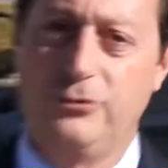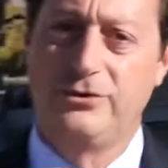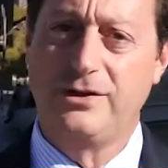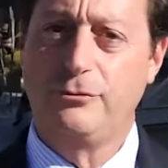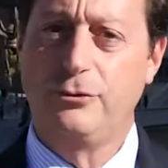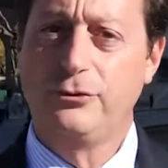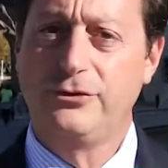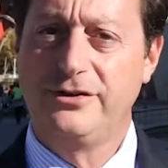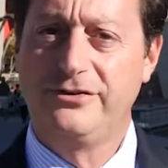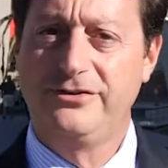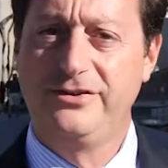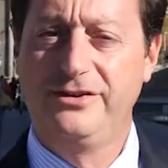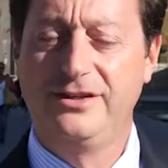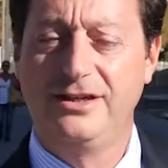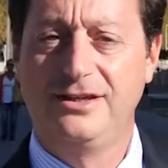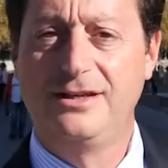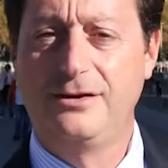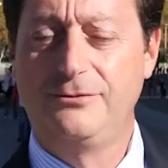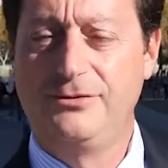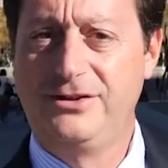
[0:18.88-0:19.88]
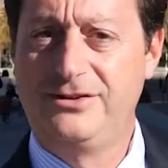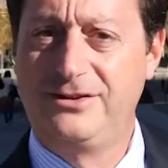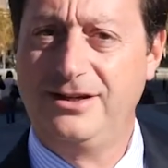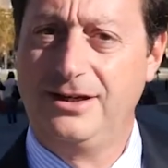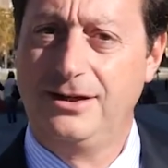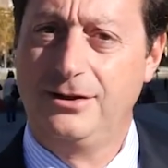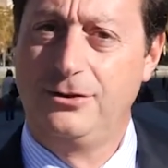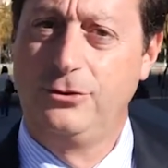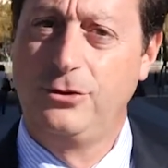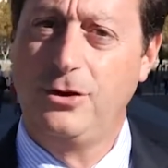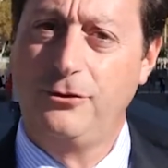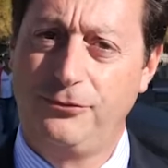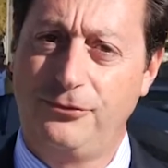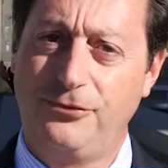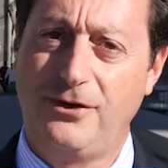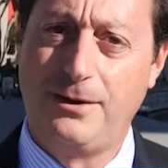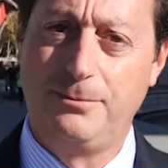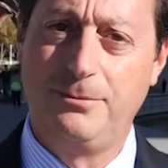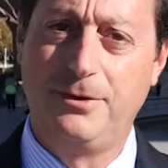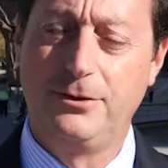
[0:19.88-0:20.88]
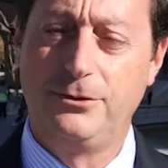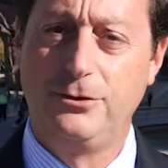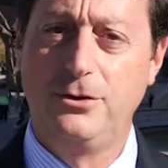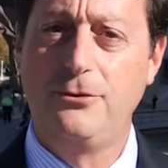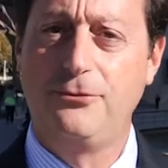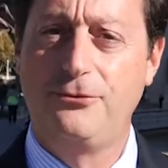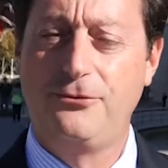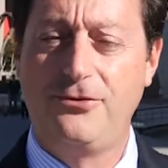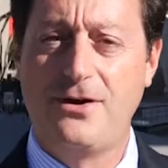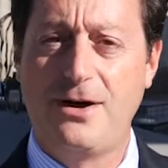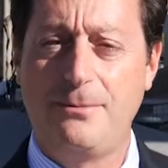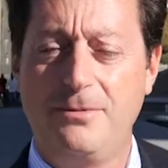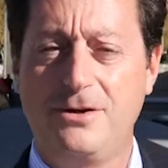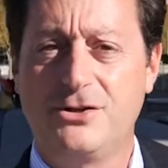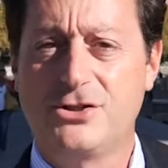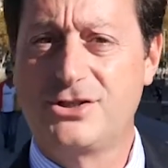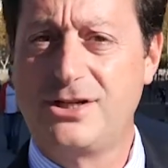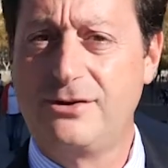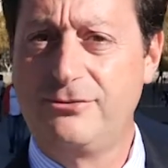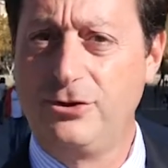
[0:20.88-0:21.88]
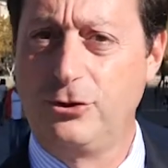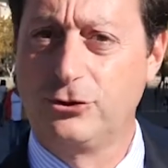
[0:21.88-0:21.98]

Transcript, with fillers: Nous avons décidé d'inviter 9 femmes, 9 femmes chefs